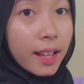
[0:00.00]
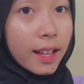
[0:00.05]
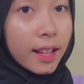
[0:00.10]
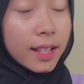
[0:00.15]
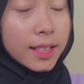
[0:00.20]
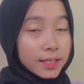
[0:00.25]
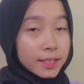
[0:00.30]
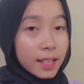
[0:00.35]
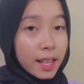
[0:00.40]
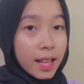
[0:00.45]

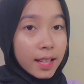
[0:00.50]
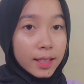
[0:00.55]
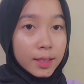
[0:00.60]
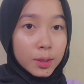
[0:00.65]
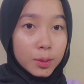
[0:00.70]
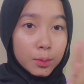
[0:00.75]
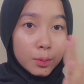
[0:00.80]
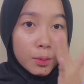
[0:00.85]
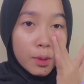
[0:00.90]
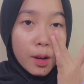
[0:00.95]
setelah
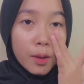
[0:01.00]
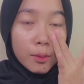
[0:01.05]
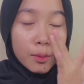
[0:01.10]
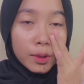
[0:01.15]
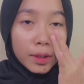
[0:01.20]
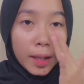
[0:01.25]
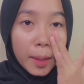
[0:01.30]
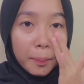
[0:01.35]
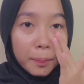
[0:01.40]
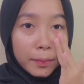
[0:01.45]
itu aku
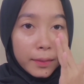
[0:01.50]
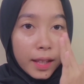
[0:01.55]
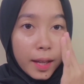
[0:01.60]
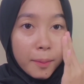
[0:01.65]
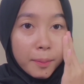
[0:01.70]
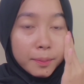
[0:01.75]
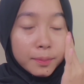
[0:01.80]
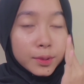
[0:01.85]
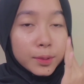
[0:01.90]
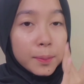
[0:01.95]
tap tap
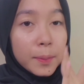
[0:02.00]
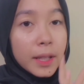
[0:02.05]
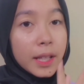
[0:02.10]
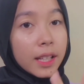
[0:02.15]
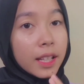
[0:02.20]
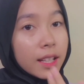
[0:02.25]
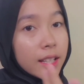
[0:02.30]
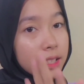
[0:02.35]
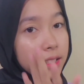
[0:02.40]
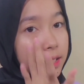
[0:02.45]

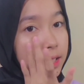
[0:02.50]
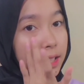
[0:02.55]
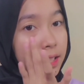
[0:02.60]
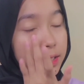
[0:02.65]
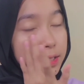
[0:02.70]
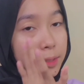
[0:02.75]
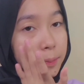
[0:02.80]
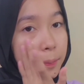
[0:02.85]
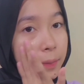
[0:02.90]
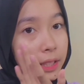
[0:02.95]
supaya dia
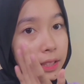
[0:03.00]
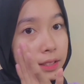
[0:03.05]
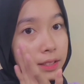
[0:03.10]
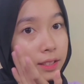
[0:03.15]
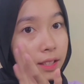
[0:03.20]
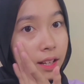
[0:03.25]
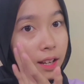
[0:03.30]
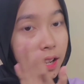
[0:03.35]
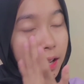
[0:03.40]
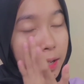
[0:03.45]
cepat
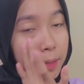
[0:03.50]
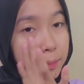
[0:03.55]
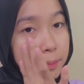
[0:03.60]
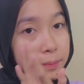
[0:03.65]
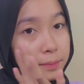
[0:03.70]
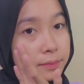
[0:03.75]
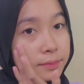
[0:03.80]
nyerap